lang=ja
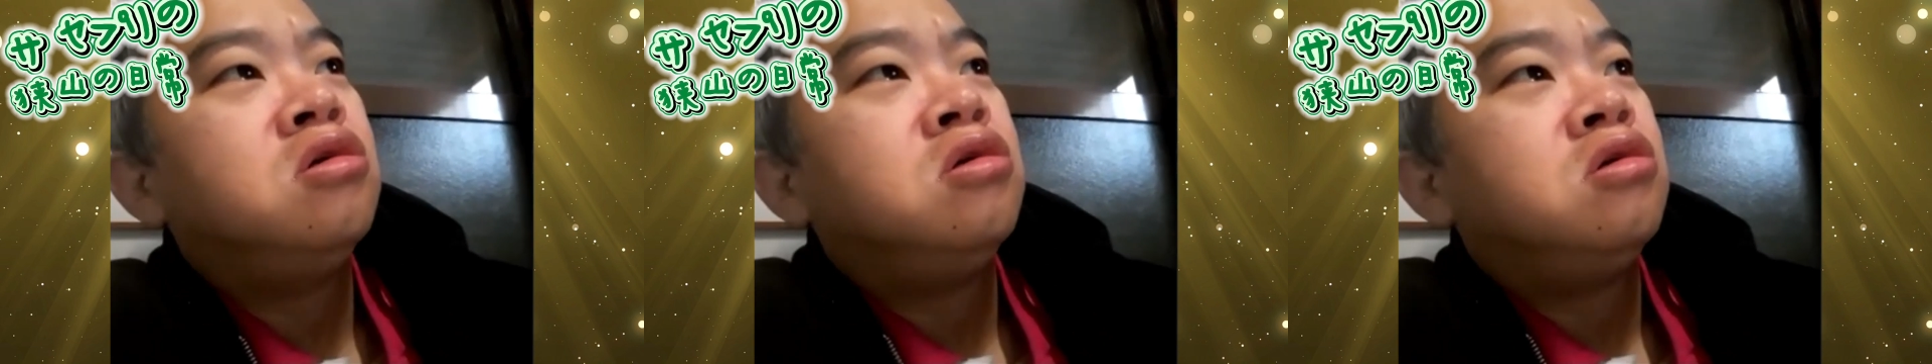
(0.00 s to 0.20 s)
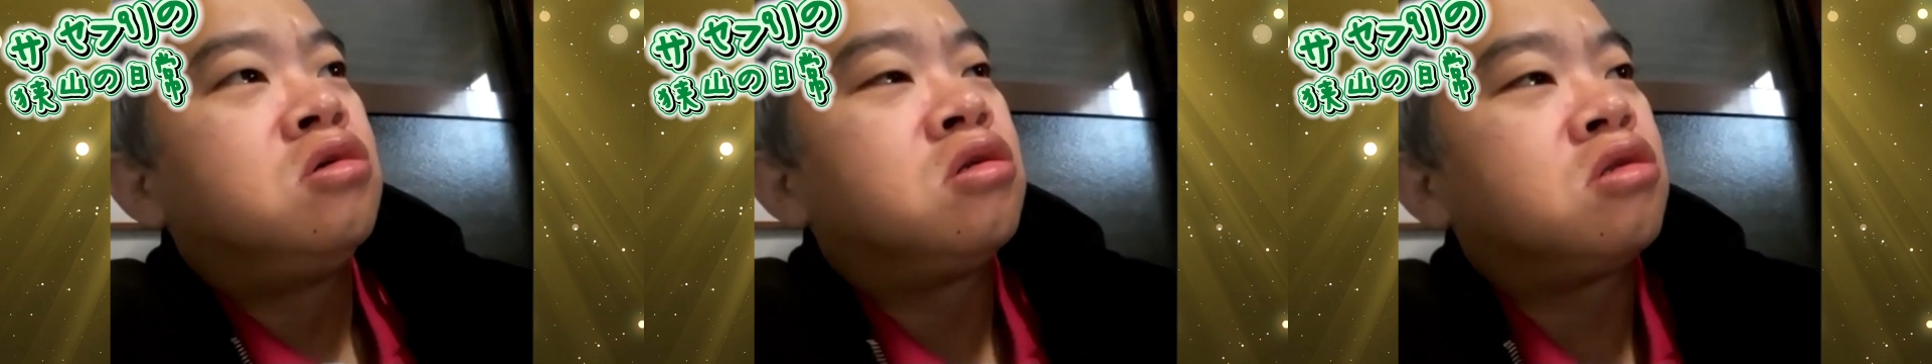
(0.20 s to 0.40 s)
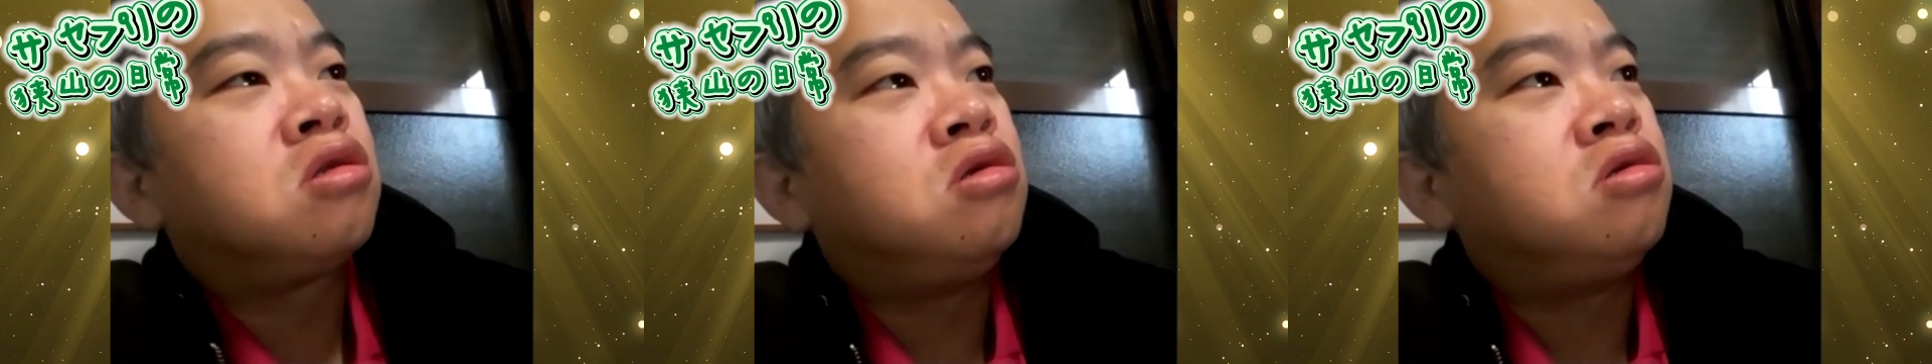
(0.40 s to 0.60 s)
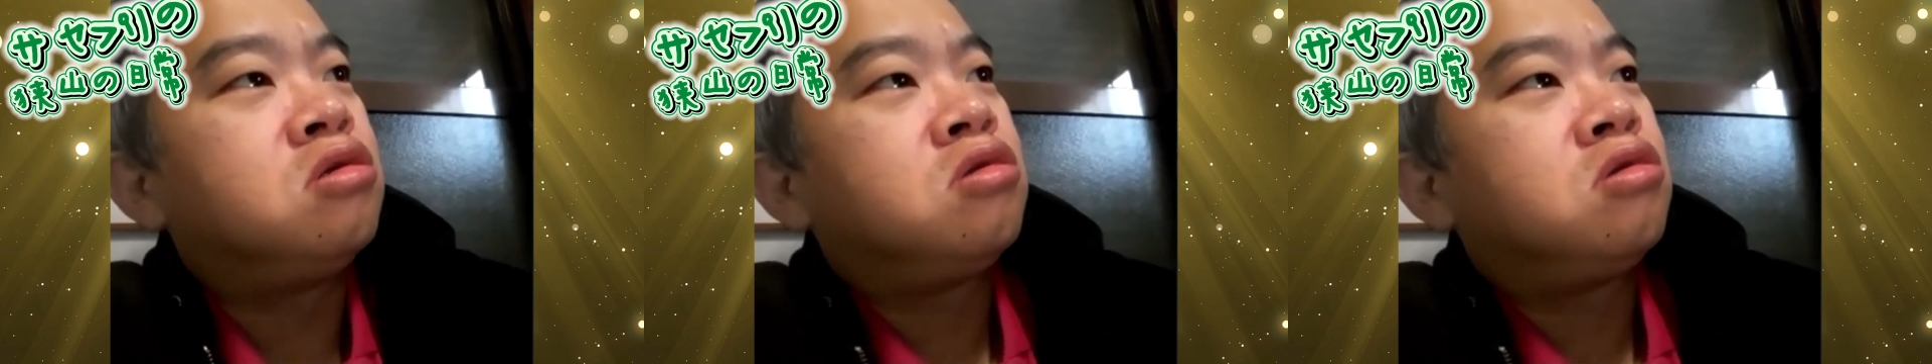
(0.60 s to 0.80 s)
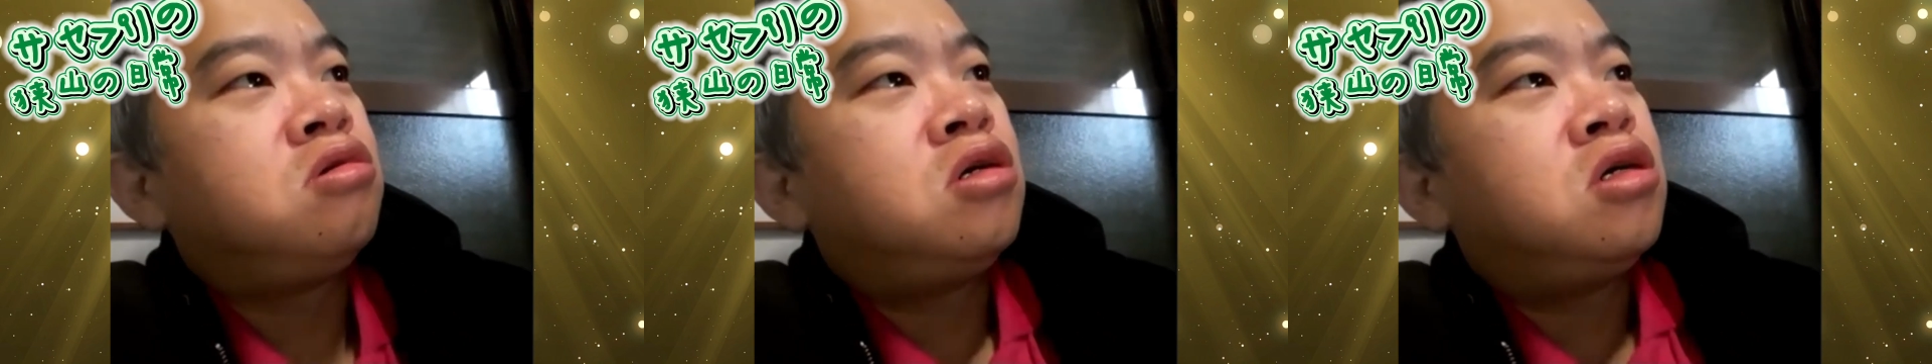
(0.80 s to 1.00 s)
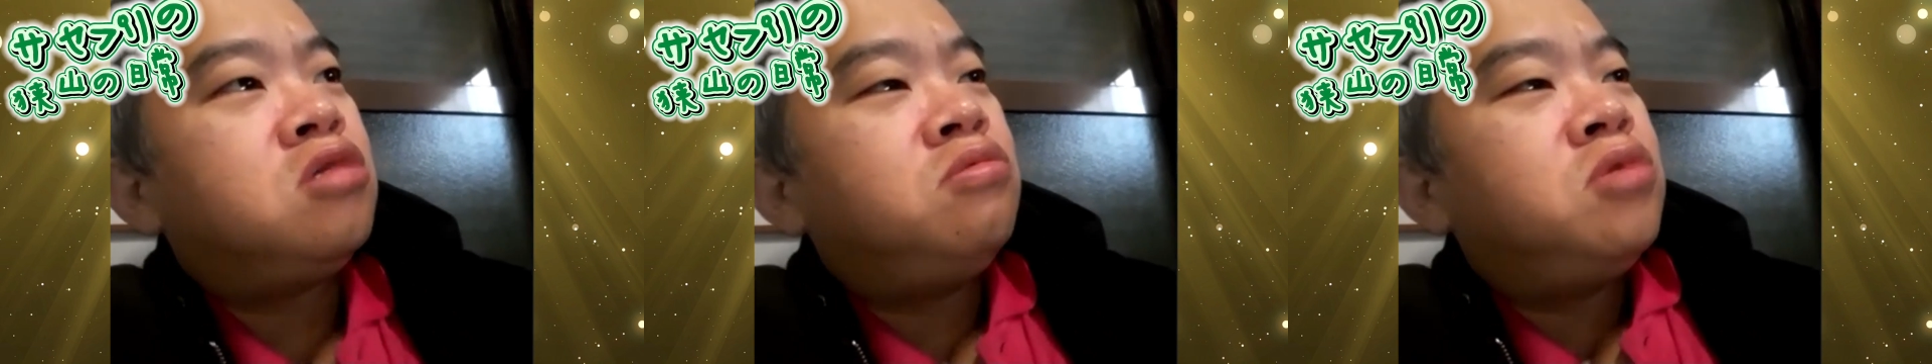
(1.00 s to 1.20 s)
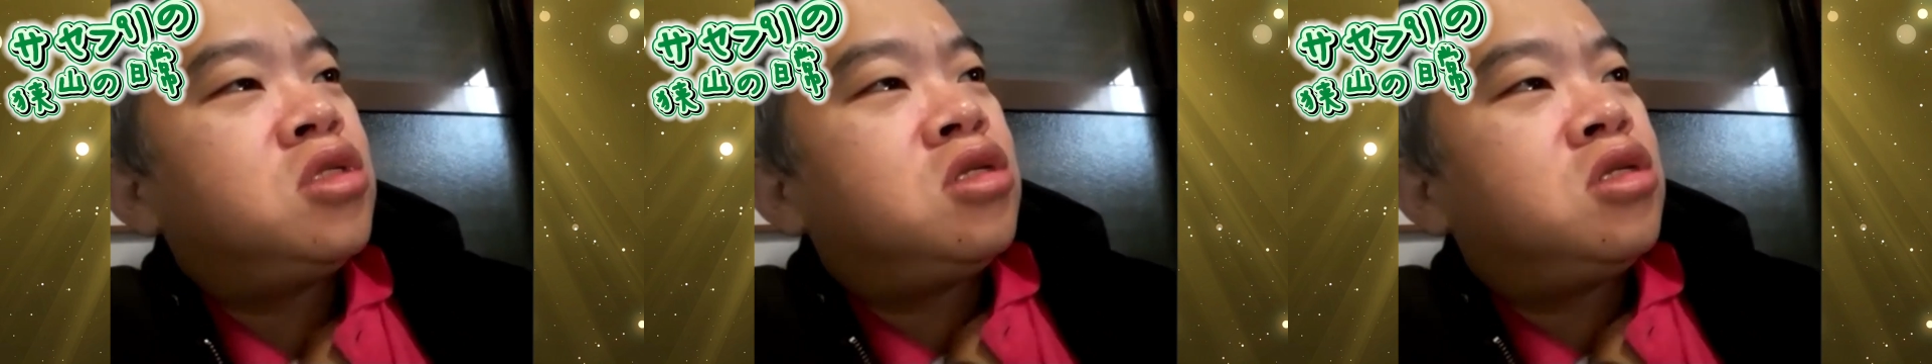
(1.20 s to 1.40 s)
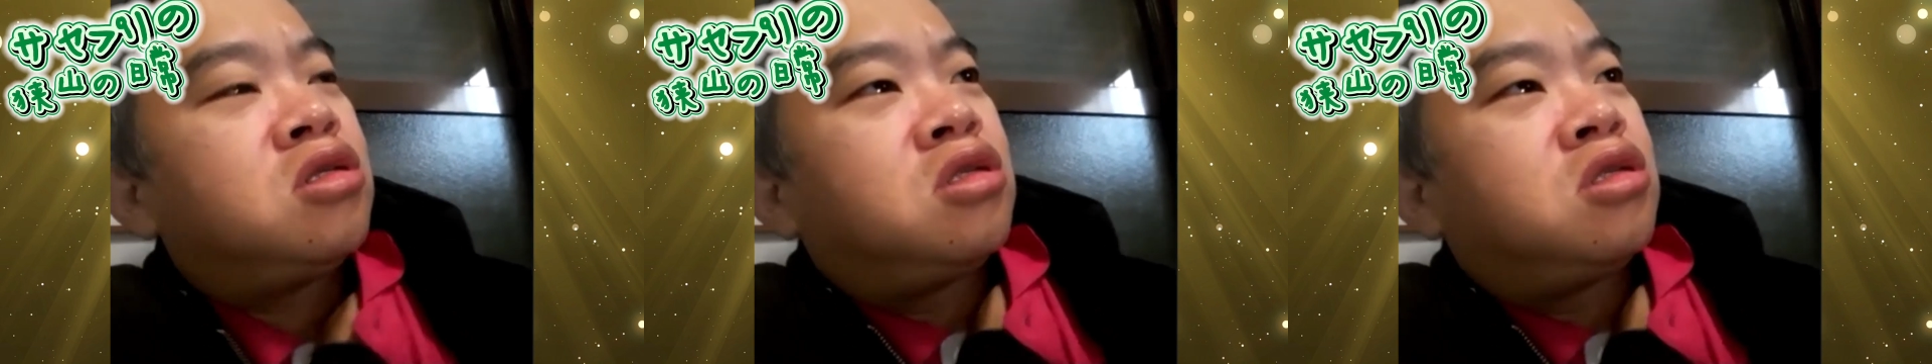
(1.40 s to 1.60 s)
すると、初めて会っ
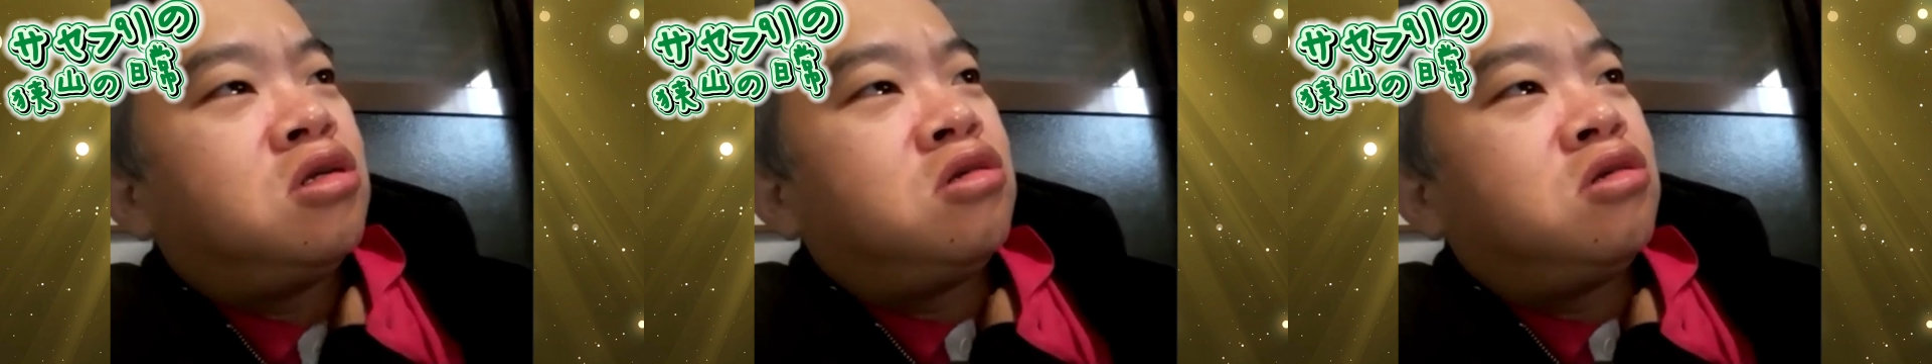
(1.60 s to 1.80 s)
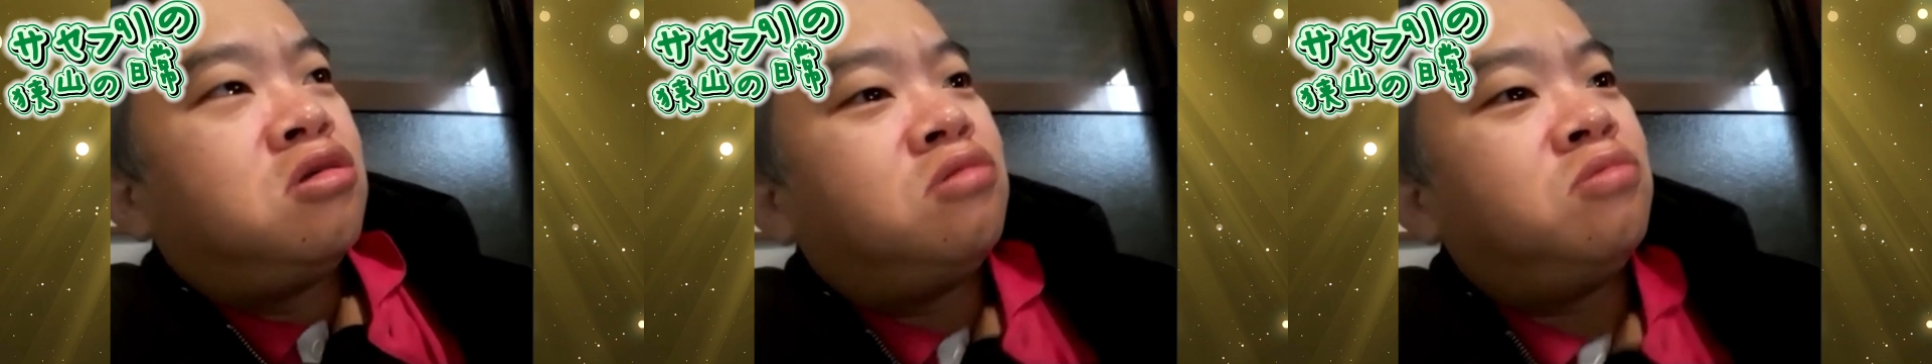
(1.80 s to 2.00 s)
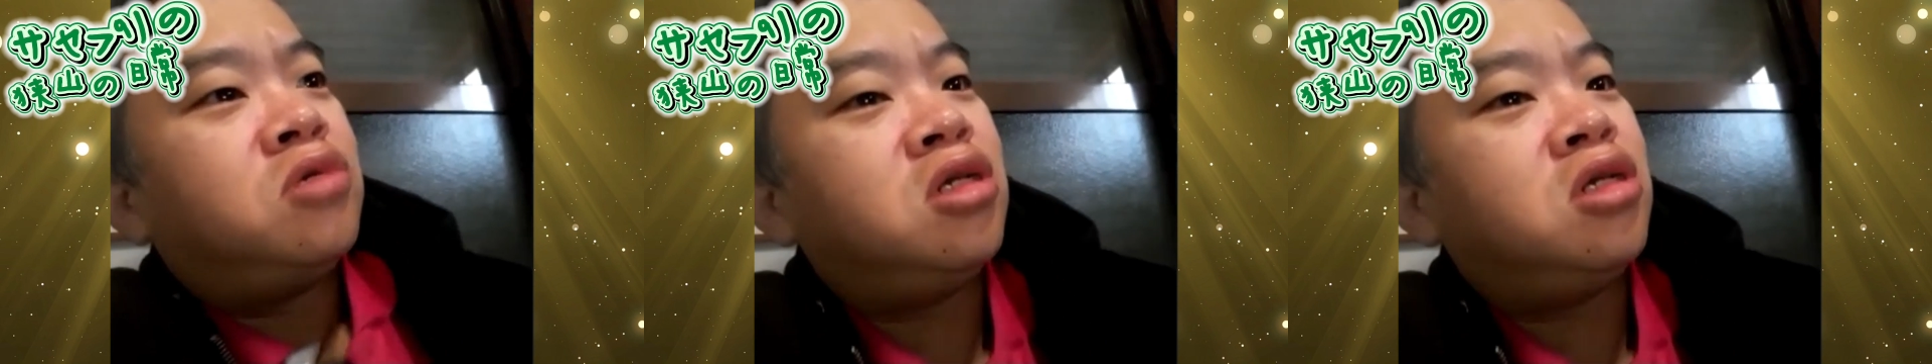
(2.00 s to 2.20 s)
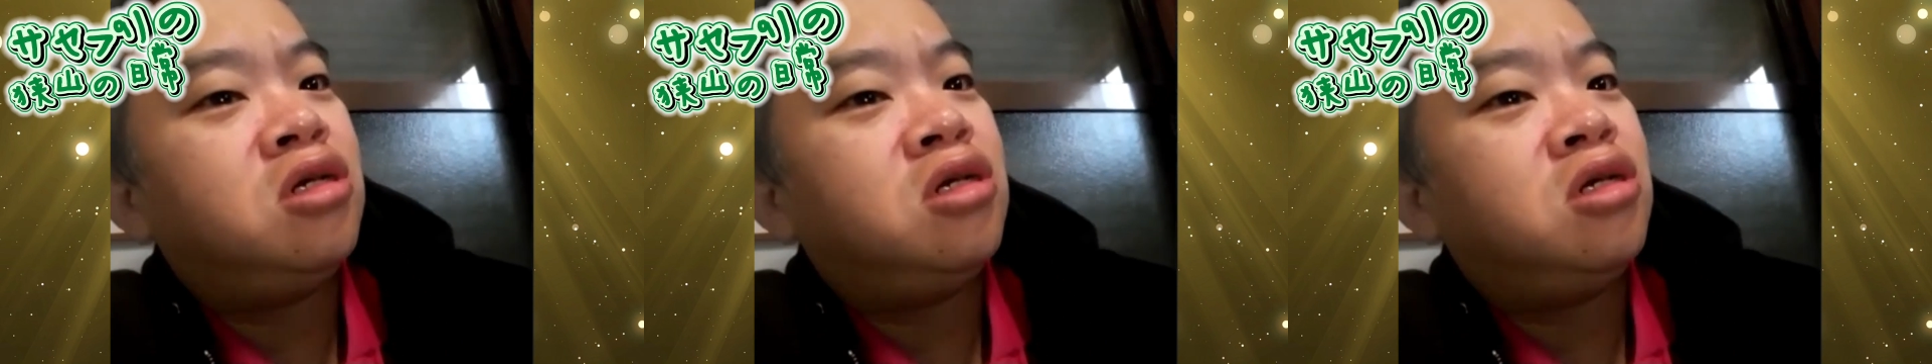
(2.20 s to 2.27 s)
た人でもね、